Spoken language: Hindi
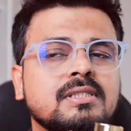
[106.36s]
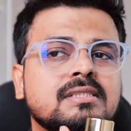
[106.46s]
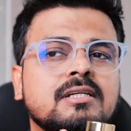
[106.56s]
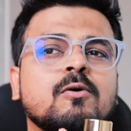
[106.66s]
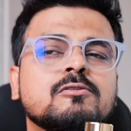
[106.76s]
दिस
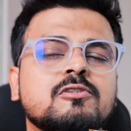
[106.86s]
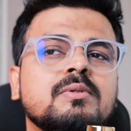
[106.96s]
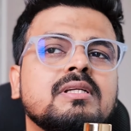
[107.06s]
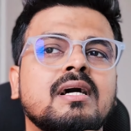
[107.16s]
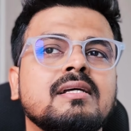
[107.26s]
कैन ऑल्सो
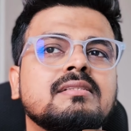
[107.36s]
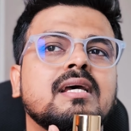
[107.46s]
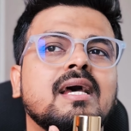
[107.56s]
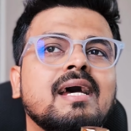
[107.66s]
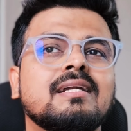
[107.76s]
बी नाइस
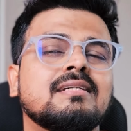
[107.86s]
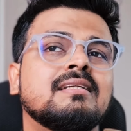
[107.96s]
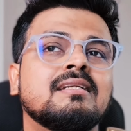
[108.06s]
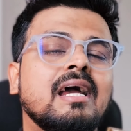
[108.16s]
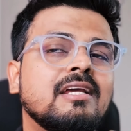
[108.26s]
एट
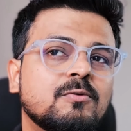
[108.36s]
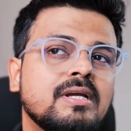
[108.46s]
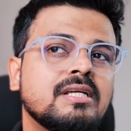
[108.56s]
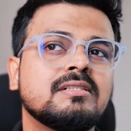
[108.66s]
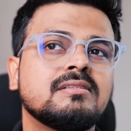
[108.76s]
नाइट
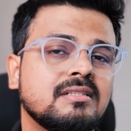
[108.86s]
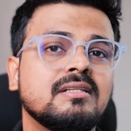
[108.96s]
ओकेजन